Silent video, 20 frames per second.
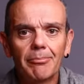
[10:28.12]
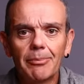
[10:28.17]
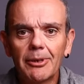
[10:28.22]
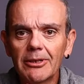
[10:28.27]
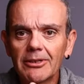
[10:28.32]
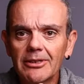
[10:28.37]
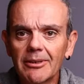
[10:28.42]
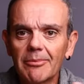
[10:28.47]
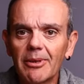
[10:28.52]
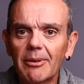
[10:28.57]

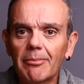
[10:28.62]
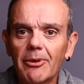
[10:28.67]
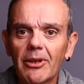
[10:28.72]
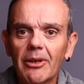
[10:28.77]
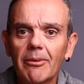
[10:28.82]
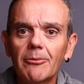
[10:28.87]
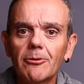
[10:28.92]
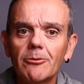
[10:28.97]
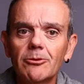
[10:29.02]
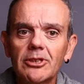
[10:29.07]
Pero también
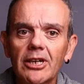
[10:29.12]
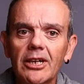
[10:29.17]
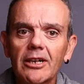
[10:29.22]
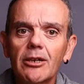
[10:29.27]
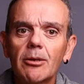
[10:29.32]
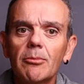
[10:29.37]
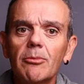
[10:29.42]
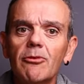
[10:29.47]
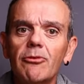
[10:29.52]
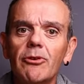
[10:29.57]
podemos
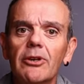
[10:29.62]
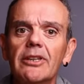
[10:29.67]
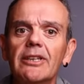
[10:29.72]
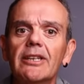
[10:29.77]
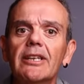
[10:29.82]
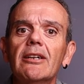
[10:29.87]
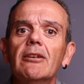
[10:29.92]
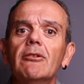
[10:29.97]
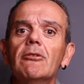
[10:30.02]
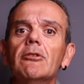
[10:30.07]
usar como
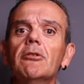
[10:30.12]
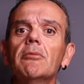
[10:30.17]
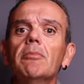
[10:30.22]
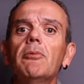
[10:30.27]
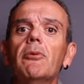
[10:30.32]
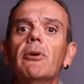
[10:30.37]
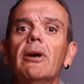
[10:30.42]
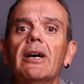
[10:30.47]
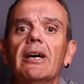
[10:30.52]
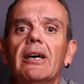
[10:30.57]
fuente de luz,
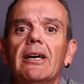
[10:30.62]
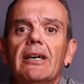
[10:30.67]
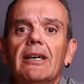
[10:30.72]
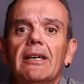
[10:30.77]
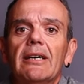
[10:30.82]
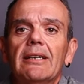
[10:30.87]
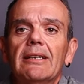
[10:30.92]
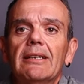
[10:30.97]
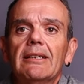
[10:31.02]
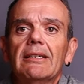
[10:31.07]

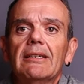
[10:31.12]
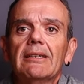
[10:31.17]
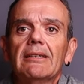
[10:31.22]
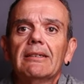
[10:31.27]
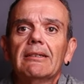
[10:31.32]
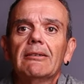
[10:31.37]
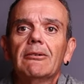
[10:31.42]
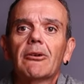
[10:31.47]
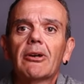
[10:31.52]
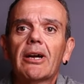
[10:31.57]

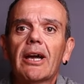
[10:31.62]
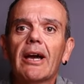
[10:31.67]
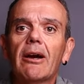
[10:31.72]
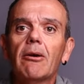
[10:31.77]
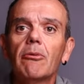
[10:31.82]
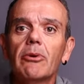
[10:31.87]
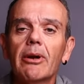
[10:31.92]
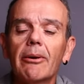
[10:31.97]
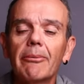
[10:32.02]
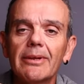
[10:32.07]
pues lo que
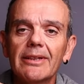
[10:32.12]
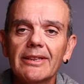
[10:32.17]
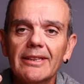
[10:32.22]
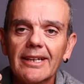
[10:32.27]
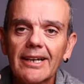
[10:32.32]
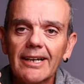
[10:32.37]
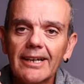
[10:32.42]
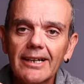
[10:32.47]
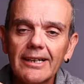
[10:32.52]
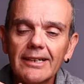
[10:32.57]
es una
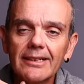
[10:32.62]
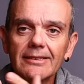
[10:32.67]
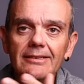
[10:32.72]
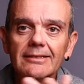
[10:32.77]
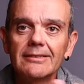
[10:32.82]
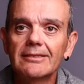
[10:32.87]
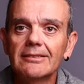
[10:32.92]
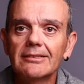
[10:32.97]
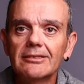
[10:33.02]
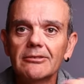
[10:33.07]
ventana,
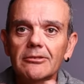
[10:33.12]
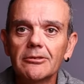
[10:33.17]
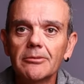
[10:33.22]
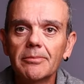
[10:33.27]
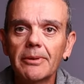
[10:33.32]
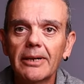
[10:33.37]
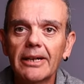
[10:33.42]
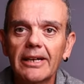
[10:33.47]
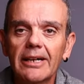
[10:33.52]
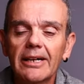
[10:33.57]

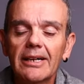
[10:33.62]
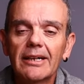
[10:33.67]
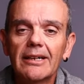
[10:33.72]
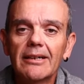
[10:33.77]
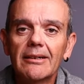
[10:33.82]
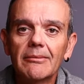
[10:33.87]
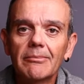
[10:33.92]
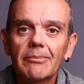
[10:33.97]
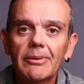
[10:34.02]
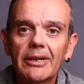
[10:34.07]
¿no?
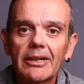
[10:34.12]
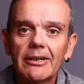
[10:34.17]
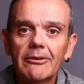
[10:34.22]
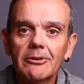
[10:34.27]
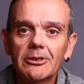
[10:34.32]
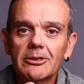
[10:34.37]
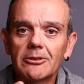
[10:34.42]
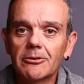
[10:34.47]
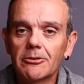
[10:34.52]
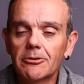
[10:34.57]
Para, para,
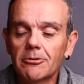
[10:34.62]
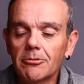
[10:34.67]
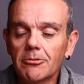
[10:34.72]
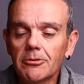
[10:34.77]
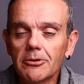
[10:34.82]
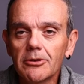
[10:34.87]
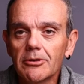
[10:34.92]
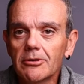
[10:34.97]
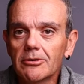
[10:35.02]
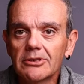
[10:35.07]
nuestro
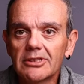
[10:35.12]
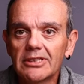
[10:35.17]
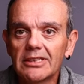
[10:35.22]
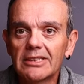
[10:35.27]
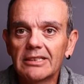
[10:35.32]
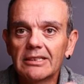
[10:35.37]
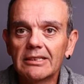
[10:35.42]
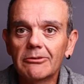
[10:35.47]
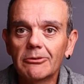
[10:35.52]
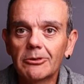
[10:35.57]
estudio.
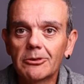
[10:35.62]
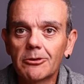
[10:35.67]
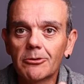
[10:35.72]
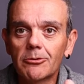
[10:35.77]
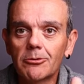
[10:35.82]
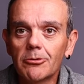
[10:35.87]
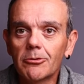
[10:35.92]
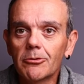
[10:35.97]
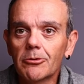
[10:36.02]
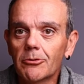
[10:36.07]
Si nuestro
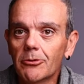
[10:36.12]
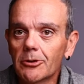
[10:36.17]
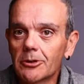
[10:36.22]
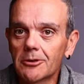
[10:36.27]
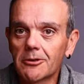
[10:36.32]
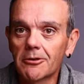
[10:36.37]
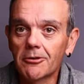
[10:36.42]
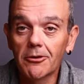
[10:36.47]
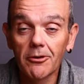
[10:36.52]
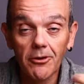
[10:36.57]
estudio,
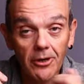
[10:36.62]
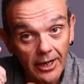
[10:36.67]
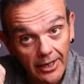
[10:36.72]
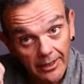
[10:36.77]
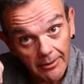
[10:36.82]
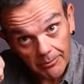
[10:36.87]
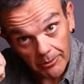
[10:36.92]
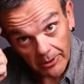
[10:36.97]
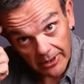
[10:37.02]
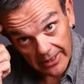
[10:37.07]
nuestro
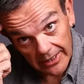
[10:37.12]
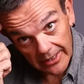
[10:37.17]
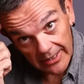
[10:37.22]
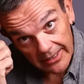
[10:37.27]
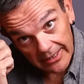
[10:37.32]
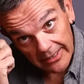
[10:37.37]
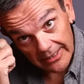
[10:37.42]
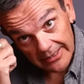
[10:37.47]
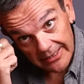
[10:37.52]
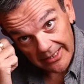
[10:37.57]
local,
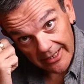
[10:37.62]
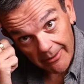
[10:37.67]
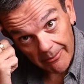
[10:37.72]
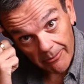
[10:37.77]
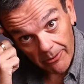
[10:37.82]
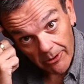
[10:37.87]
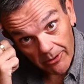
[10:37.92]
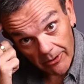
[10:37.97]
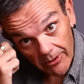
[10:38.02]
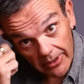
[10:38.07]
pues
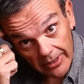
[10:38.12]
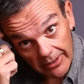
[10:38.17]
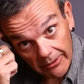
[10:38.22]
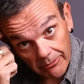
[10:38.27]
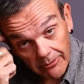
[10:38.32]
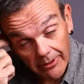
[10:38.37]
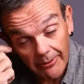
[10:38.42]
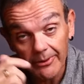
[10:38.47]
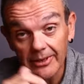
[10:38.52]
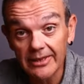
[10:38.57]
tenemos
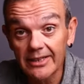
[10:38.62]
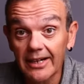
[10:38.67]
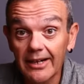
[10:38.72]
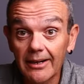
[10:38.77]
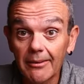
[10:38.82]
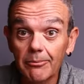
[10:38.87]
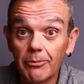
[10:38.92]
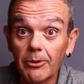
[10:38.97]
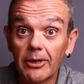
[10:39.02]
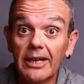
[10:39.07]
alguna
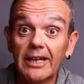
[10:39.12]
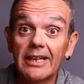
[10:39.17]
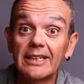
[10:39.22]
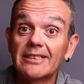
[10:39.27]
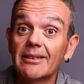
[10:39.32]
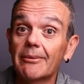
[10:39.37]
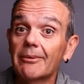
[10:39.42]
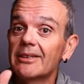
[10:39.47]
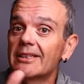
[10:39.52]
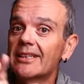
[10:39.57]
ventana, pues
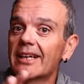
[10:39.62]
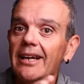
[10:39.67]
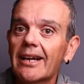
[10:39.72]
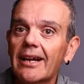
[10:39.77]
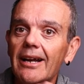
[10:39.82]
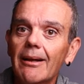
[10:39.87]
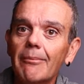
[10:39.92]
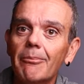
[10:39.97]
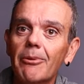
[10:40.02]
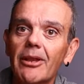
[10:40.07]
esa
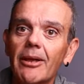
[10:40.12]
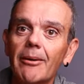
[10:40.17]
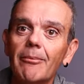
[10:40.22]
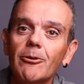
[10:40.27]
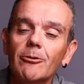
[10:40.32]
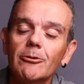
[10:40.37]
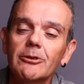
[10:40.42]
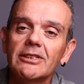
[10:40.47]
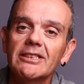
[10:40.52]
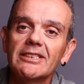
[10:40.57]
ventana la
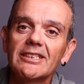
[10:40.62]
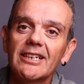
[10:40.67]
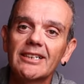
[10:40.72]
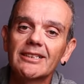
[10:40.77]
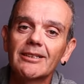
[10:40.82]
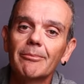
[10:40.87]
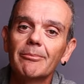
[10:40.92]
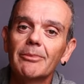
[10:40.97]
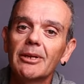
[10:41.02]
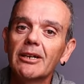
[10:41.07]
podemos
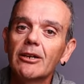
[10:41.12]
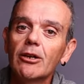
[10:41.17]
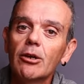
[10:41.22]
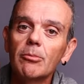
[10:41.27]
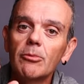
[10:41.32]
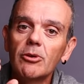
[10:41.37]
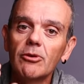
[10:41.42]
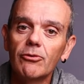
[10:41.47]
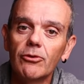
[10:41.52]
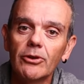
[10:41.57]
utilizar también
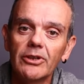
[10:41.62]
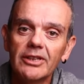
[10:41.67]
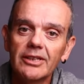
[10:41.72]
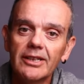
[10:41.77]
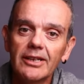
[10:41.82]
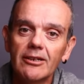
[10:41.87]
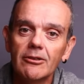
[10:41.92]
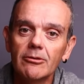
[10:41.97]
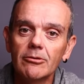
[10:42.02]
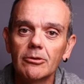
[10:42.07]
como
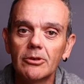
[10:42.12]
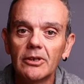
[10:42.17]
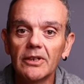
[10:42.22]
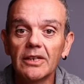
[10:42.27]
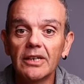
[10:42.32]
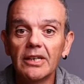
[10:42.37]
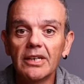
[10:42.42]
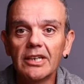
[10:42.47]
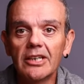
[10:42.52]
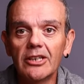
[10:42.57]
fuente de luz.
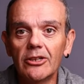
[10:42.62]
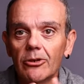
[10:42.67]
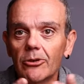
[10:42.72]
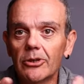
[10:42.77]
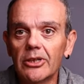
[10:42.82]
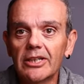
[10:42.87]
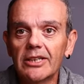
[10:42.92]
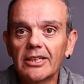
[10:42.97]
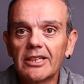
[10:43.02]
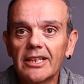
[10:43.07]
Y
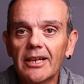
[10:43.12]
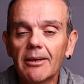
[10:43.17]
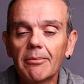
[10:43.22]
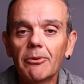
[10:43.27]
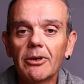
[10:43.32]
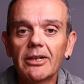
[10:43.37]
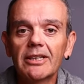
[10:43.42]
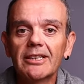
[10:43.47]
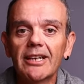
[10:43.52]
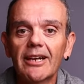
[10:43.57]
hoy en día,
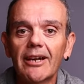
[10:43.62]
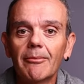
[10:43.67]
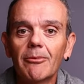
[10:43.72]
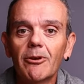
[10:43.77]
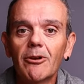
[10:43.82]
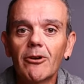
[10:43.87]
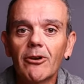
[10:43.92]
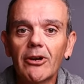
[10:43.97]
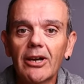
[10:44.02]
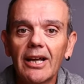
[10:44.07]
pues
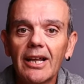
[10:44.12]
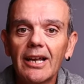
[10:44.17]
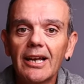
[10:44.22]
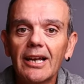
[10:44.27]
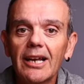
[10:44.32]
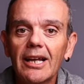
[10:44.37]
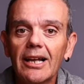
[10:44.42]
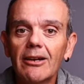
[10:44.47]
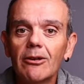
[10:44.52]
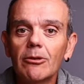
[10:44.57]
tenemos lo que es
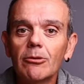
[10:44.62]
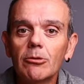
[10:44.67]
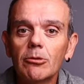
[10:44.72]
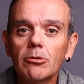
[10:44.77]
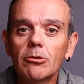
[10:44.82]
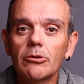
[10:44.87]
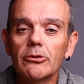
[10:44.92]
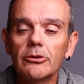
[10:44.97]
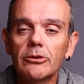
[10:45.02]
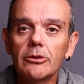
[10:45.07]
la
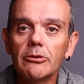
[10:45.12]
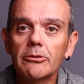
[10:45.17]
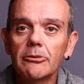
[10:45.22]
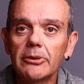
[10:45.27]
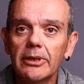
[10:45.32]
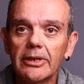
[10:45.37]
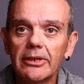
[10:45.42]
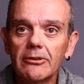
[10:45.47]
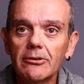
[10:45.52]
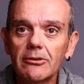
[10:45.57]
luz
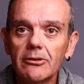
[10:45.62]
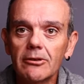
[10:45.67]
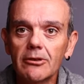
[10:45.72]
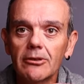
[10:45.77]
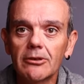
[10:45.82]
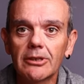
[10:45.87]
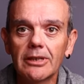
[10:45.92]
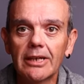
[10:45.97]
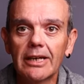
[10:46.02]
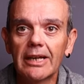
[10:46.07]
continua, ¿no?
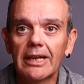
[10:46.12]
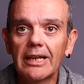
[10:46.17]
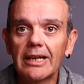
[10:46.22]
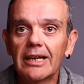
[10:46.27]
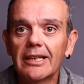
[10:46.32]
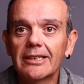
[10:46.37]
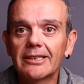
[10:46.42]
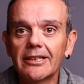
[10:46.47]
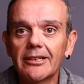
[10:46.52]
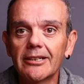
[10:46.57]
Lo que es la